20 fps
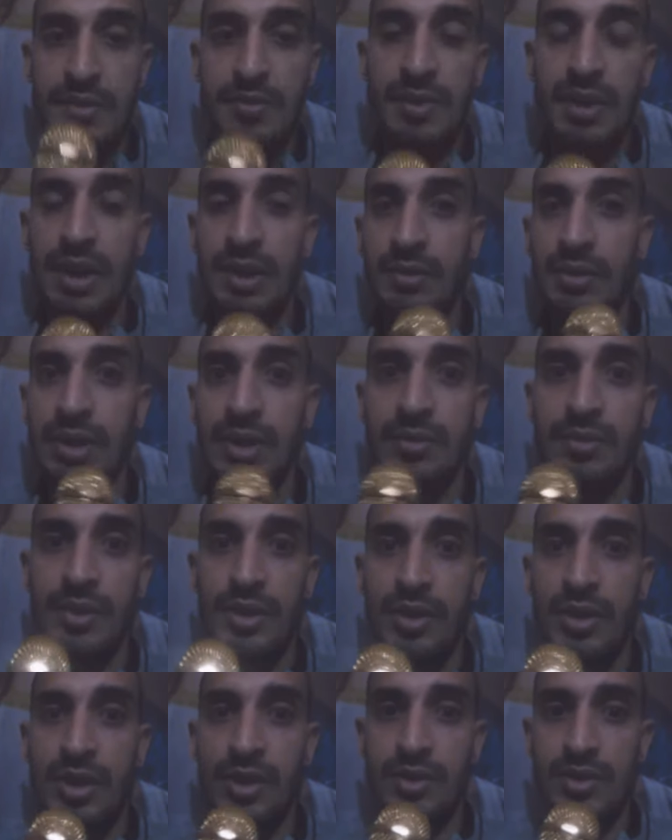بسم الله والابن
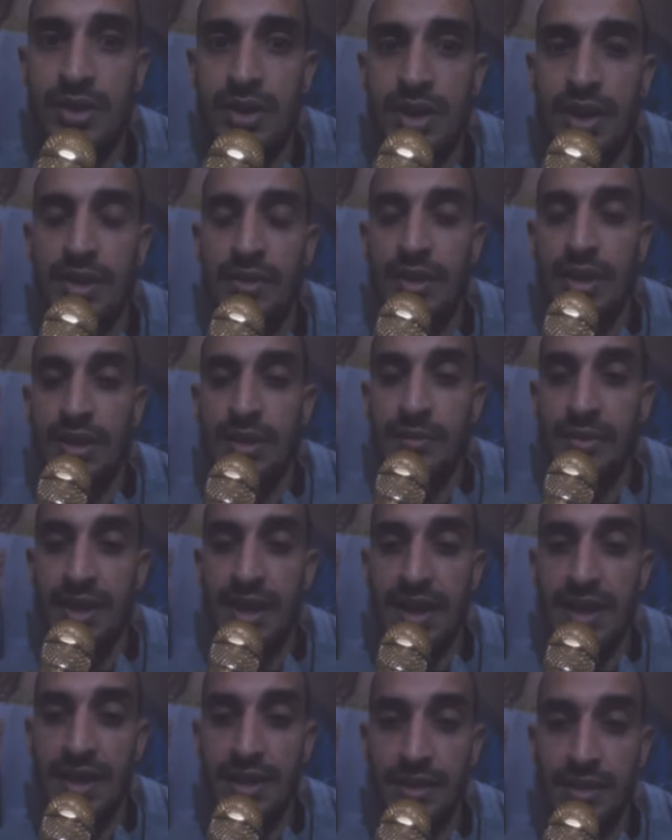الروح القدس الان واحد امين
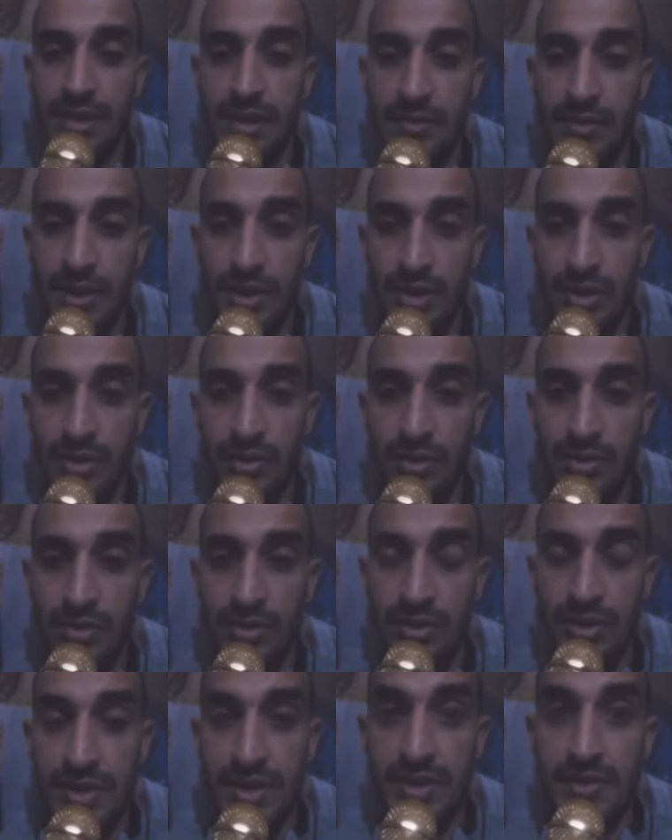حلقه جديده مع قناه
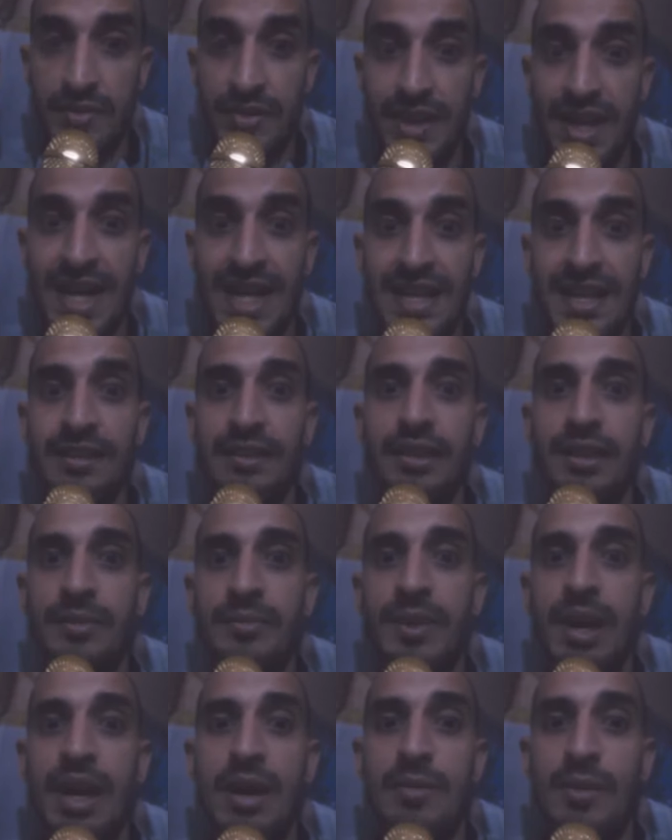دكتور جوستين في الحلقه دي
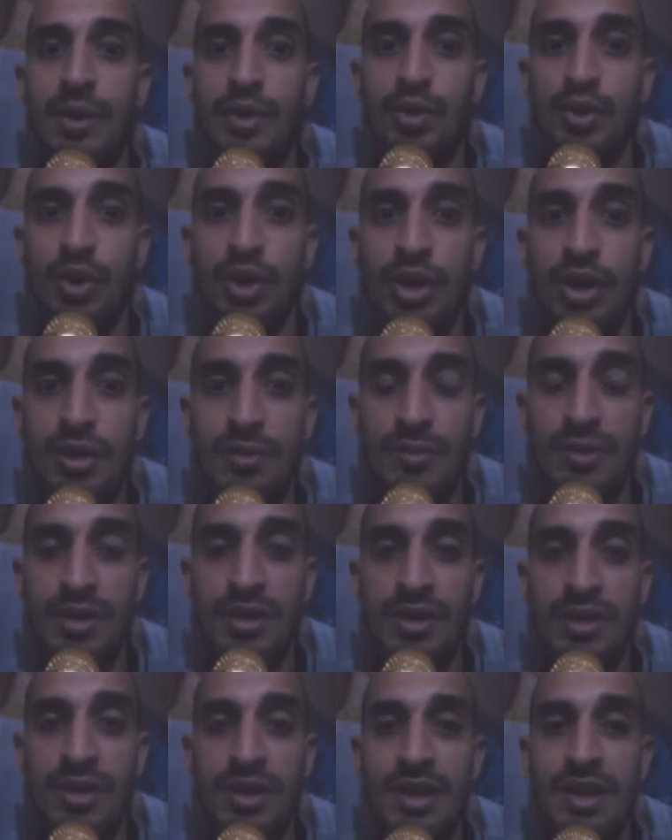مع
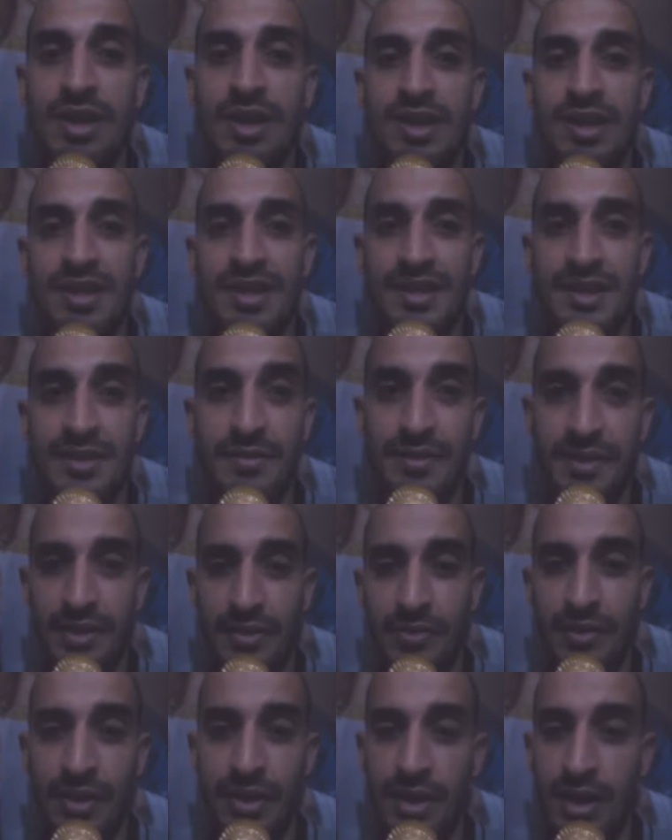بانوراما سفر
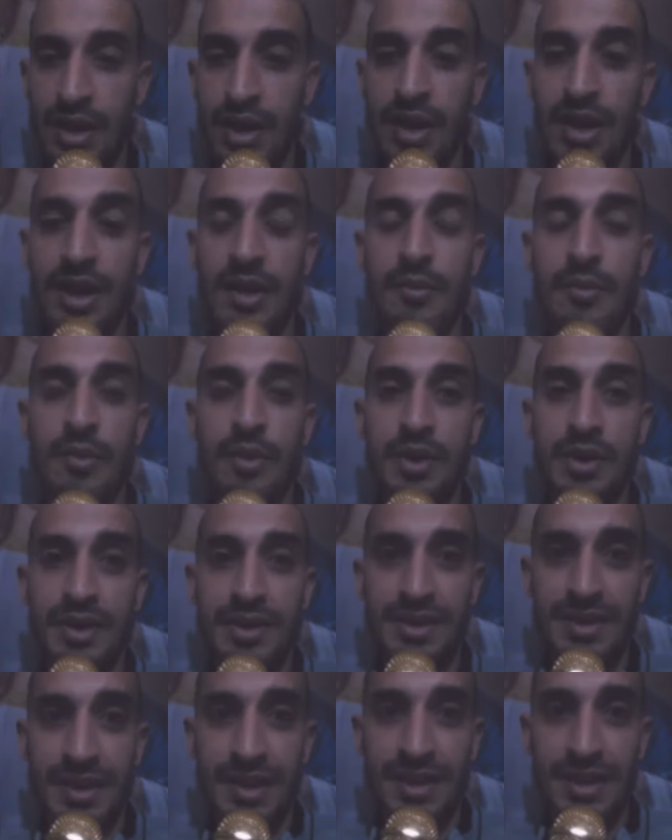الفرح
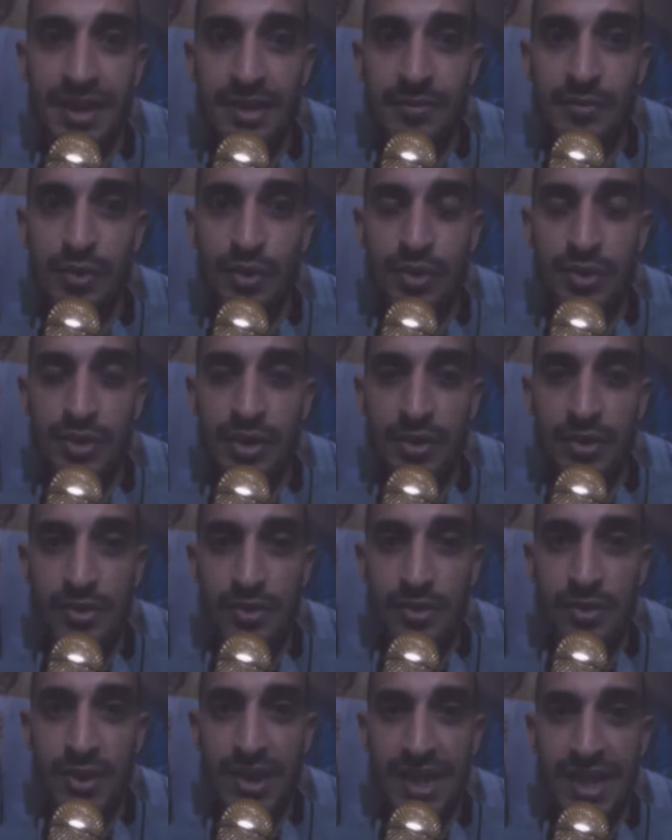رساله بولس
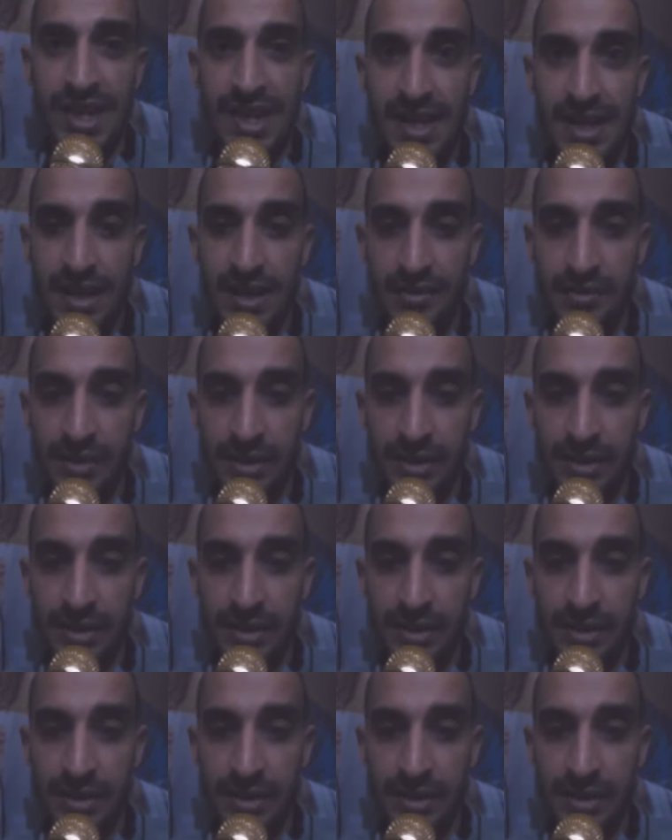الرسول الى اهل